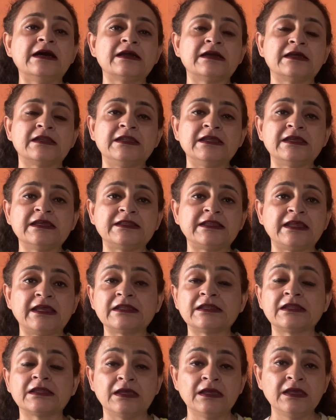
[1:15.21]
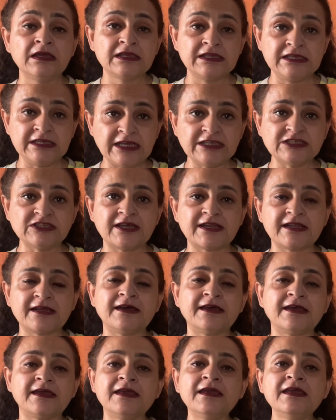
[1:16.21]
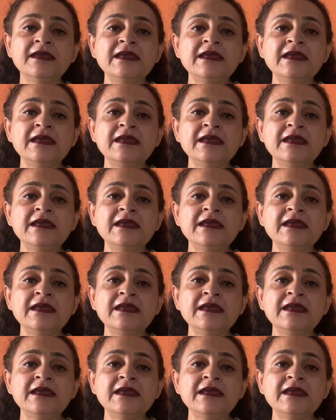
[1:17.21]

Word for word: करने के तहत किया जा रहा है